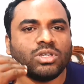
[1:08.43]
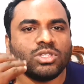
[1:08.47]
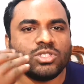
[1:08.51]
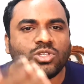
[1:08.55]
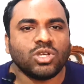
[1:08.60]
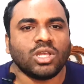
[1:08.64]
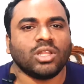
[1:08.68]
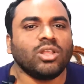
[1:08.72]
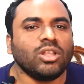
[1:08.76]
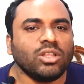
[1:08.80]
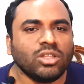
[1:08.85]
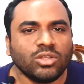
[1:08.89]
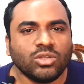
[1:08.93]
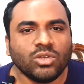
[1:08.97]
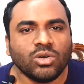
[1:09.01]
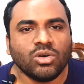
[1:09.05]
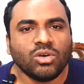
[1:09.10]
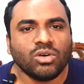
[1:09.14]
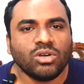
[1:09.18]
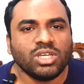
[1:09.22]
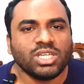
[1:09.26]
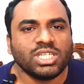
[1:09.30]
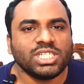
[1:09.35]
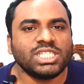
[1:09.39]
জ্বলন্ত
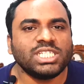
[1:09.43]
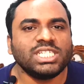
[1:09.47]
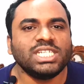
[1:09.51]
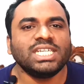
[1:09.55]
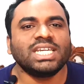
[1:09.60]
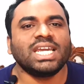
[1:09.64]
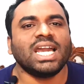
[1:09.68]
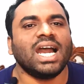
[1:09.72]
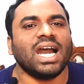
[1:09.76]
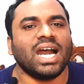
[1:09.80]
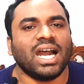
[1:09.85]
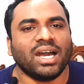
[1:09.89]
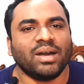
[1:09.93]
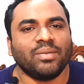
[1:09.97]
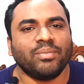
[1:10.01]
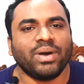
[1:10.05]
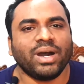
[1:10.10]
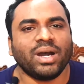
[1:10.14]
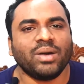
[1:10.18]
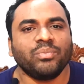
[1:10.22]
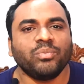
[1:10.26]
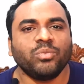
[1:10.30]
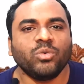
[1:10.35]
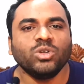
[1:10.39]
শিখা
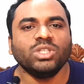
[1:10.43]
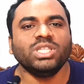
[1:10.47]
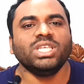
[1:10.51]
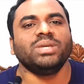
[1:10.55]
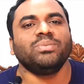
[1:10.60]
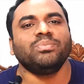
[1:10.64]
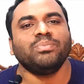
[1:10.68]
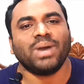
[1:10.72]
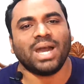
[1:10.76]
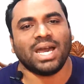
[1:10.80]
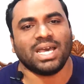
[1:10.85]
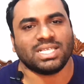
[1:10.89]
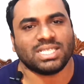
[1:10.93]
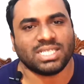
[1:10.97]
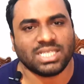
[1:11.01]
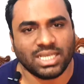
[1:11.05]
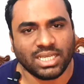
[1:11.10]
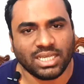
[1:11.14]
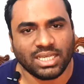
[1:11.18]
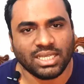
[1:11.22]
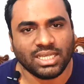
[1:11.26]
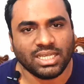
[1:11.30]
বা প্রদীপ আছে